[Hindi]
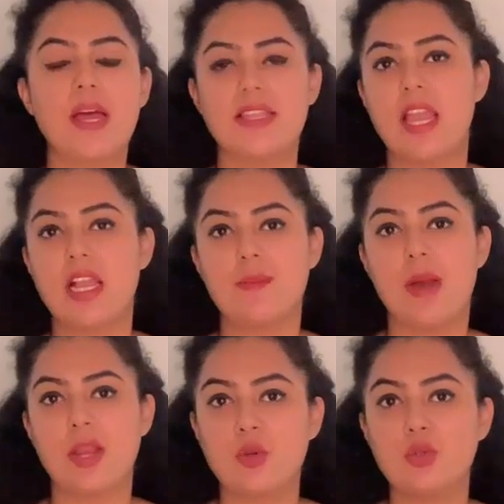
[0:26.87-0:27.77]
बात है
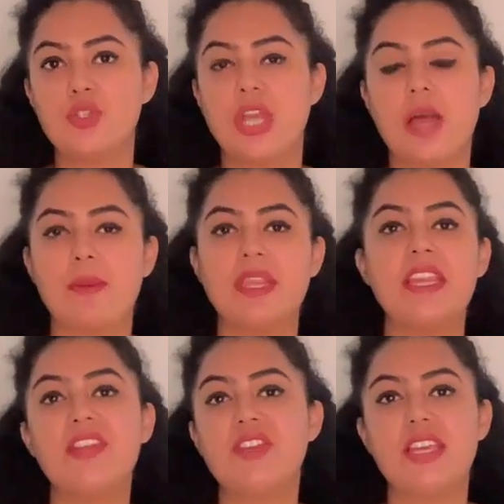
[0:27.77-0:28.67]
अखबार को तो छापनी
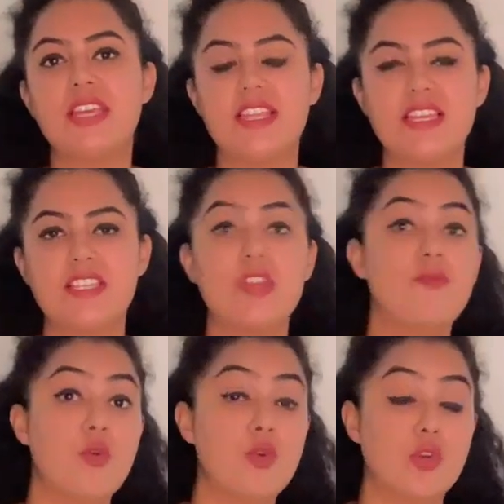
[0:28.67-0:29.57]
ही चाहिए थी इसकी
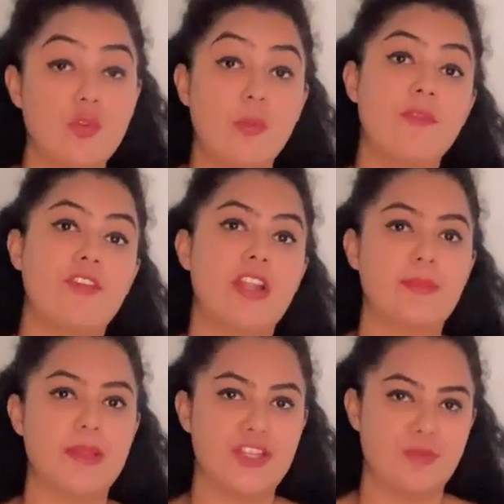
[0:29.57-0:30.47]
फोटो वो भी
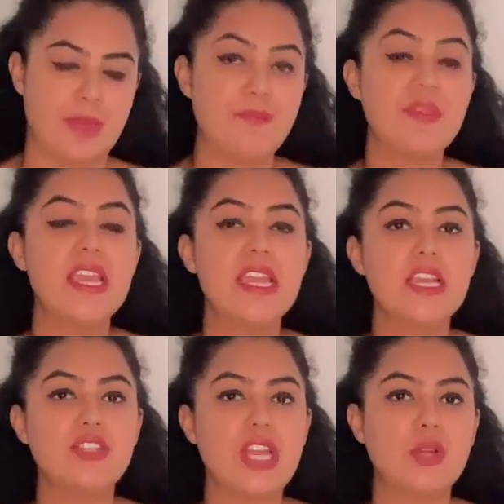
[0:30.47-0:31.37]
फ्रंट पेज पे
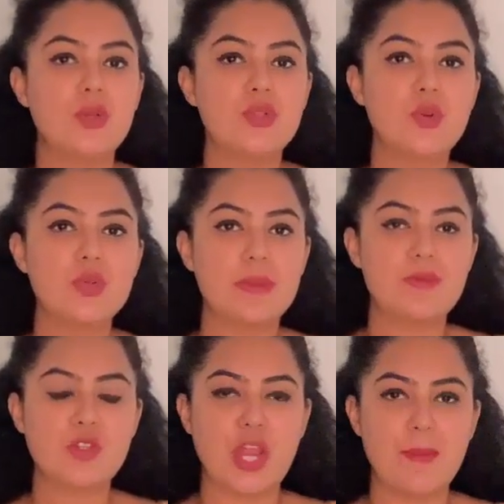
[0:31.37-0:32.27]
चैनल को जरूर
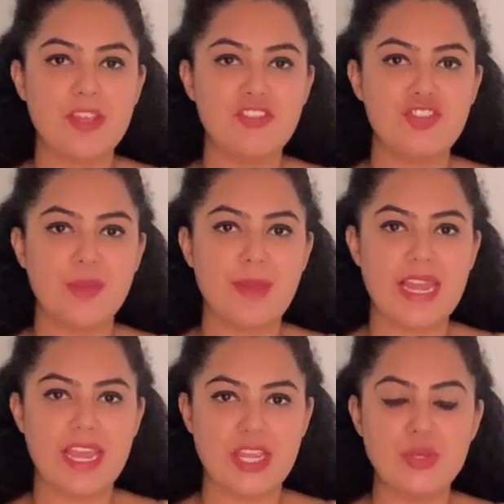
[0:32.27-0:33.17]
सब्सक्राइब कीजिए
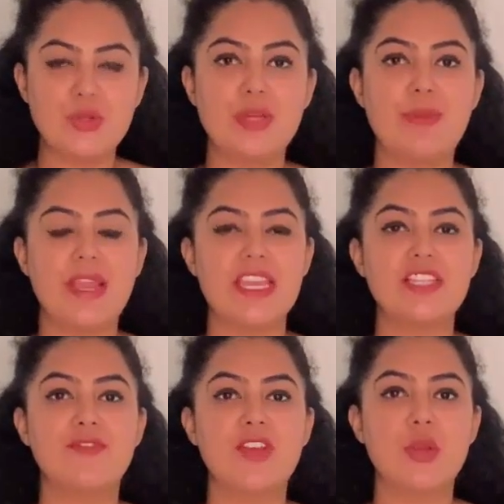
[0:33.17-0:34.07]
बेल आइकन को दबाइए
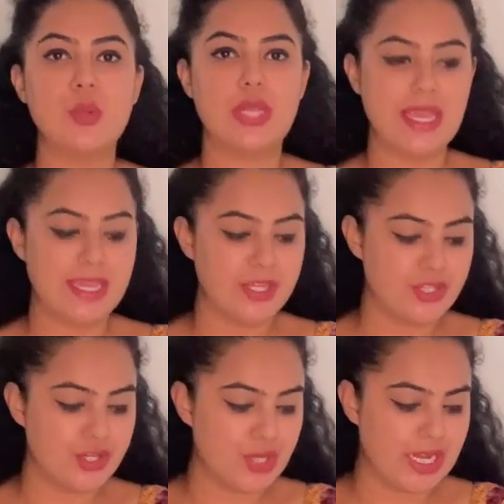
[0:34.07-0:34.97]
इस वीडियो को लाइक
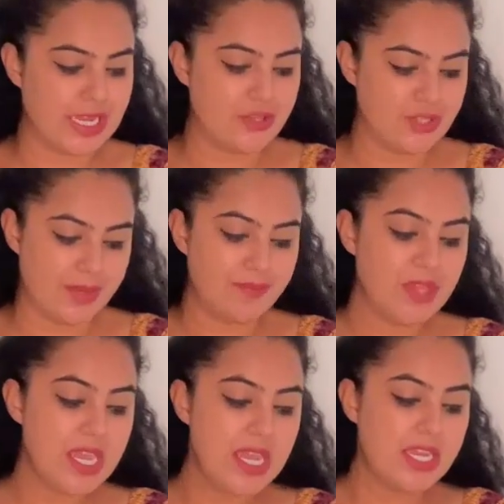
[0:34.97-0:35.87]
कीजिए शेयर कीजिए
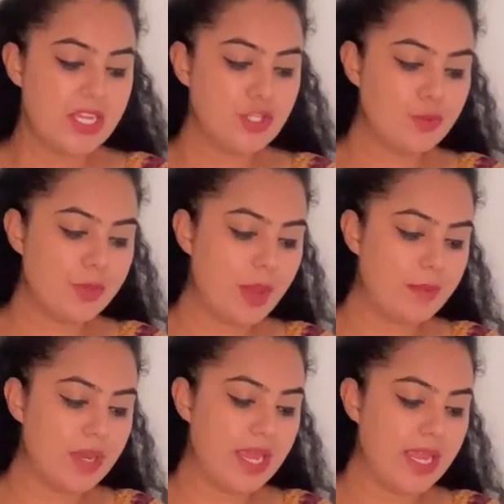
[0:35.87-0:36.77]
ये जो पूरा
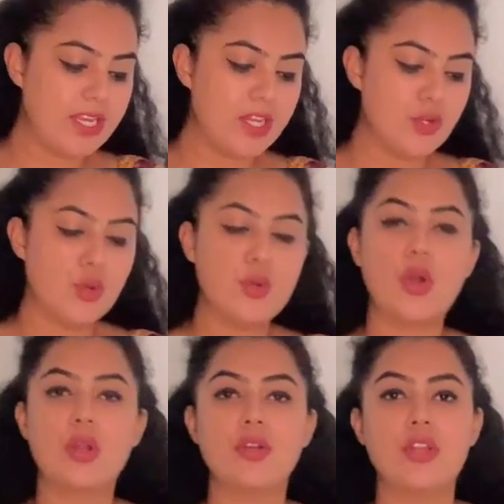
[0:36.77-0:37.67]
मामला है ये
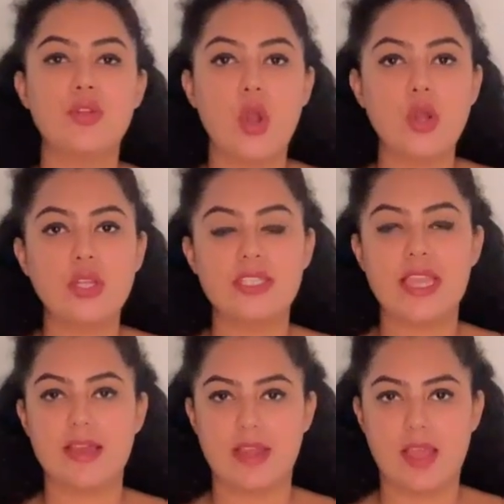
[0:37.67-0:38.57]
न्यूयॉर्क
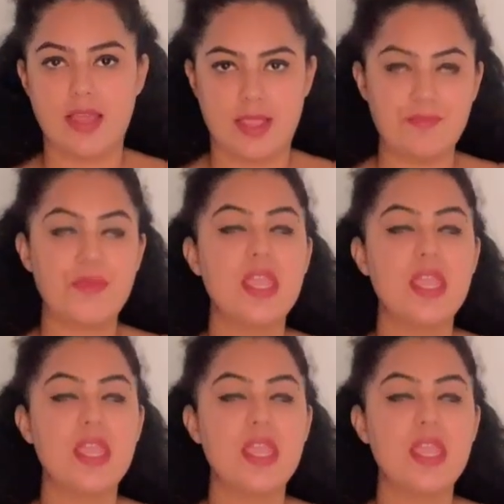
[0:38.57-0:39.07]
से आ रहा है